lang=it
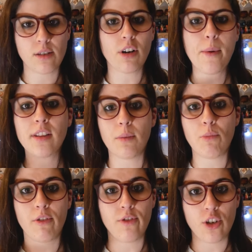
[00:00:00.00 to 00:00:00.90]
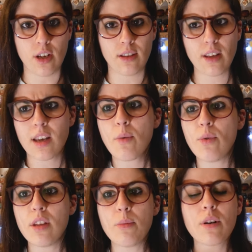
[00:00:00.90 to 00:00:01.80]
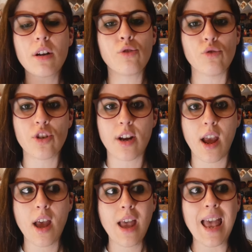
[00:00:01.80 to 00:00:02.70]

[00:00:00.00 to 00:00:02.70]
sicuramente più efficiente che quindi può raggiungere